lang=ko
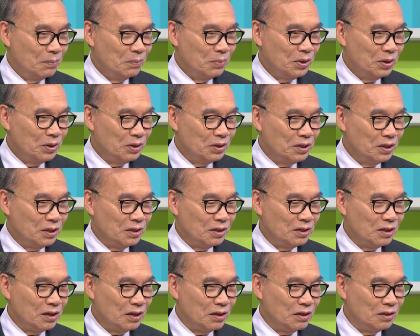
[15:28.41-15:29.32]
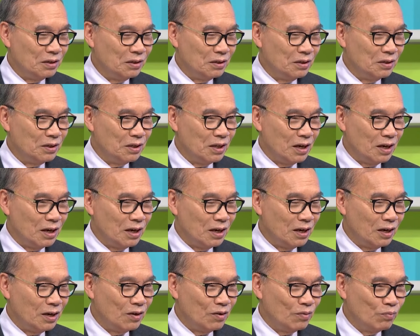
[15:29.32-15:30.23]
평생 쌓은
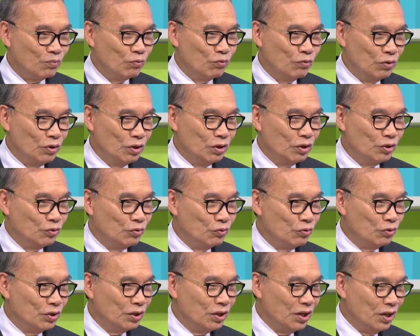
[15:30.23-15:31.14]
걸다 물려줄